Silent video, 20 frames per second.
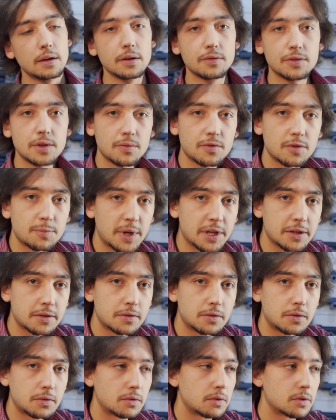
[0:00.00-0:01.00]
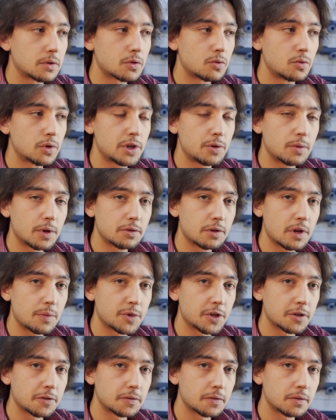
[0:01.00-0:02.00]
W tym wypadku kulki
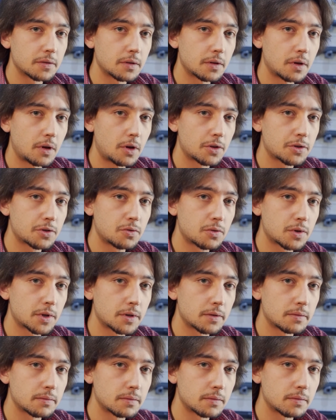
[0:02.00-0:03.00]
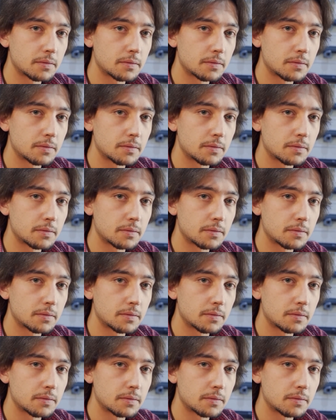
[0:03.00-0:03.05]
ładujemy od góry.